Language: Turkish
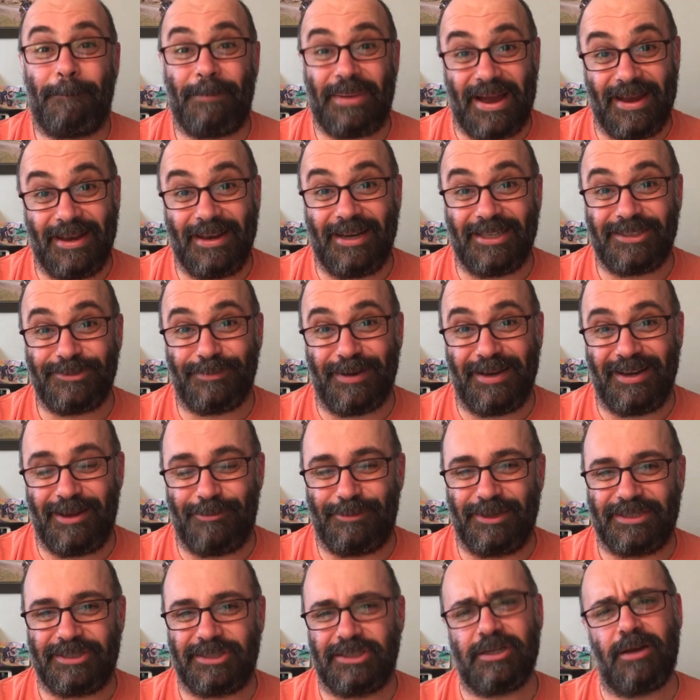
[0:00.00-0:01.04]
paylaşmayla
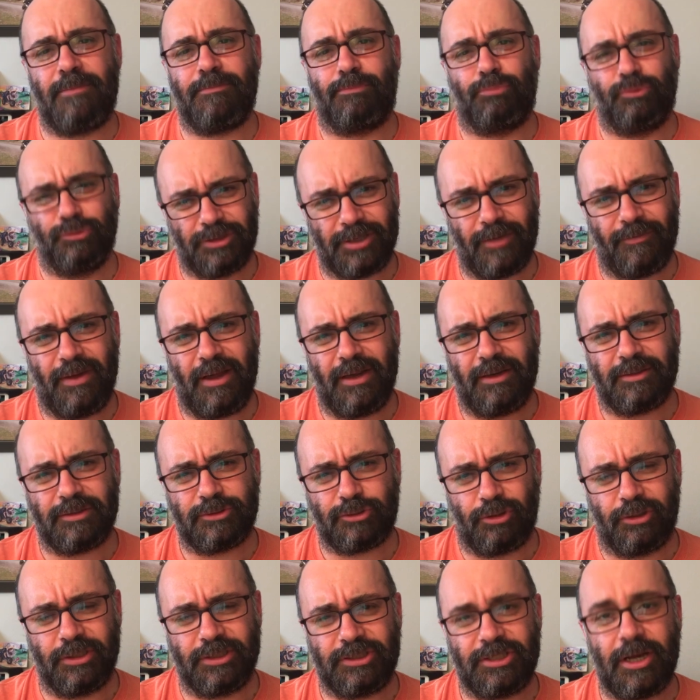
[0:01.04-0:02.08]
başlayacağım. Bu sefer
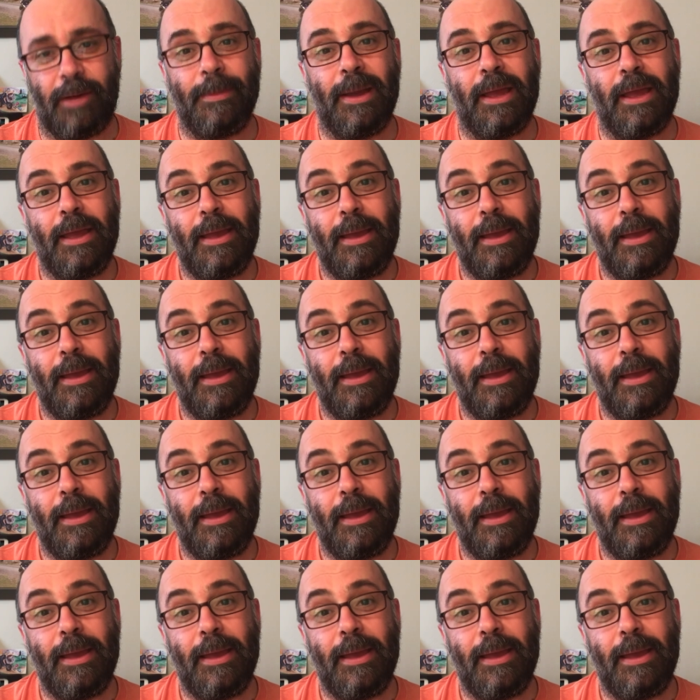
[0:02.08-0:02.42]
şöyle diyeceğim.